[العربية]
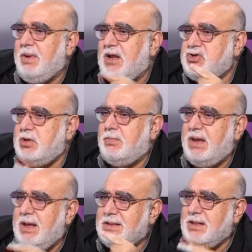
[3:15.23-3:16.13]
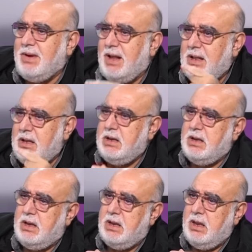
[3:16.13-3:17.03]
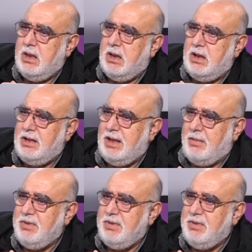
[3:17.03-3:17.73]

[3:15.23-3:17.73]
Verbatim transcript: بلش البيان تبع اللي